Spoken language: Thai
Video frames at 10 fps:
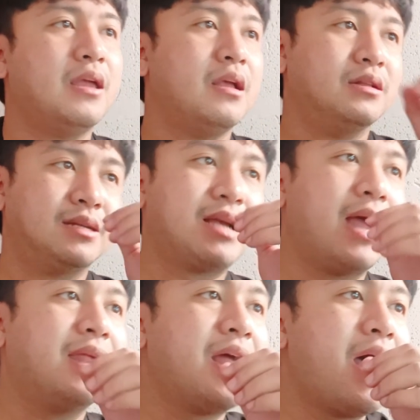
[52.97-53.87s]
จะใช้
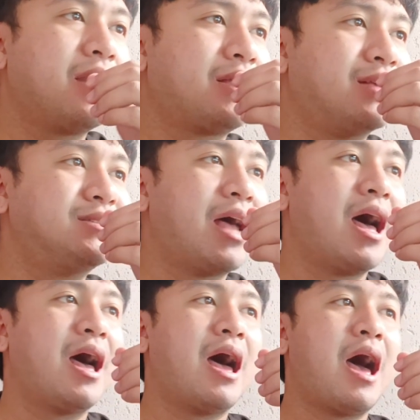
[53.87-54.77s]
ทางด้านกันซา
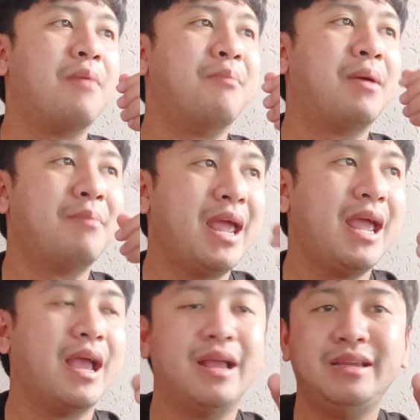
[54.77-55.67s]
อันมาเม
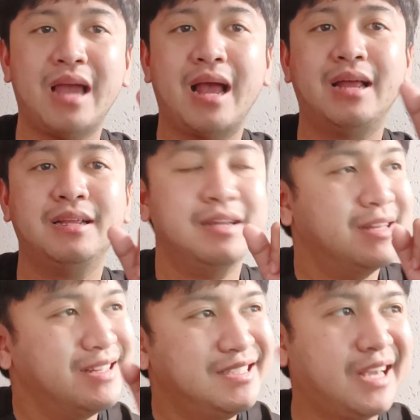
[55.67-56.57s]
ยา
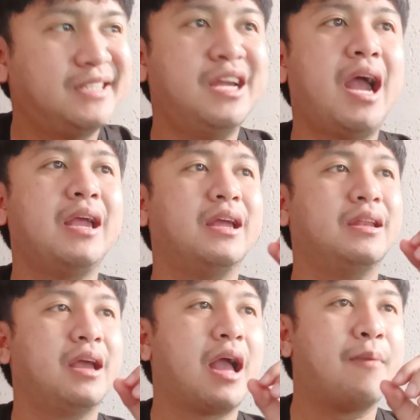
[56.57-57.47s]
เจคไจ
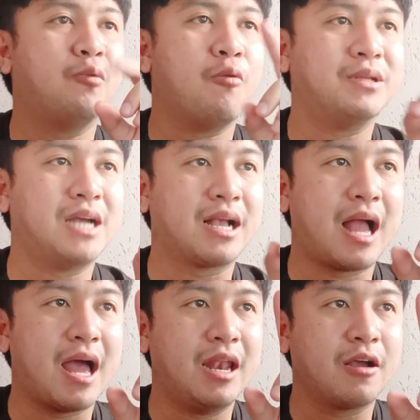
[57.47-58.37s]
นะครับ ลงบัญชา
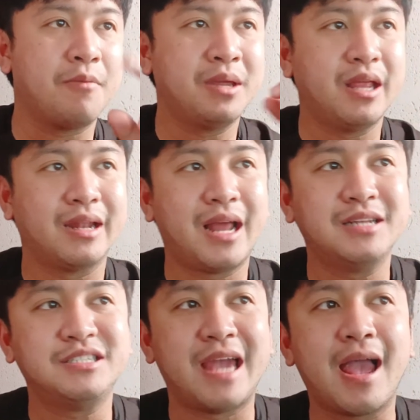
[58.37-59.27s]
การแล้วก็มีทางด้าน
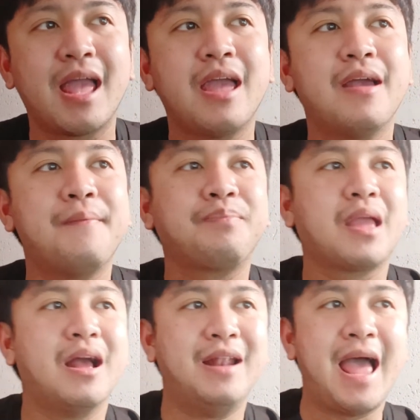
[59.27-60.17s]
แจ็ค
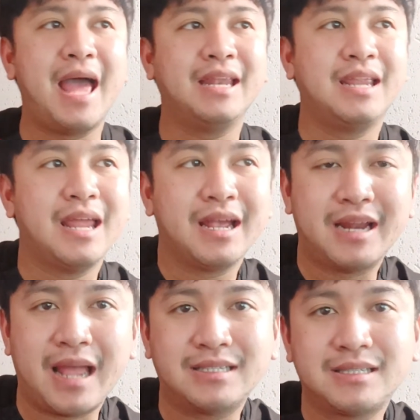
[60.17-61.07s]
แลนแค
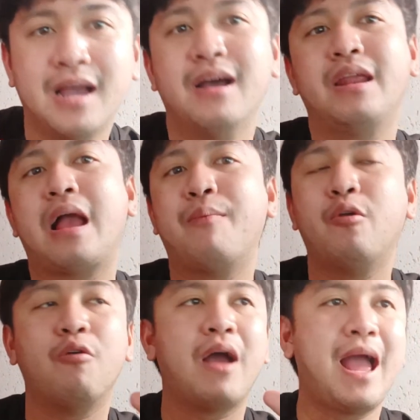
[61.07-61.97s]
ลนสเตอร์นะครับ
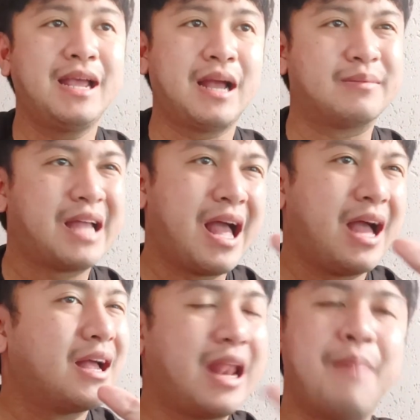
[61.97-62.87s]
ลงให้กับทาง
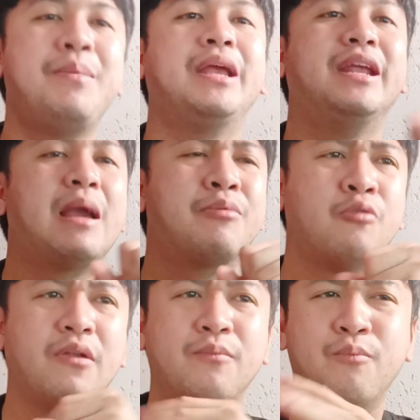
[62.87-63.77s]
แคลมบิกนะครับ ส่
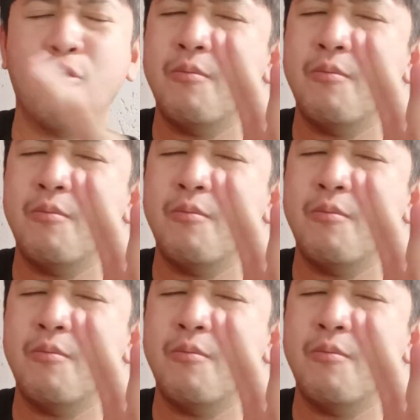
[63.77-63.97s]
วนผู้มา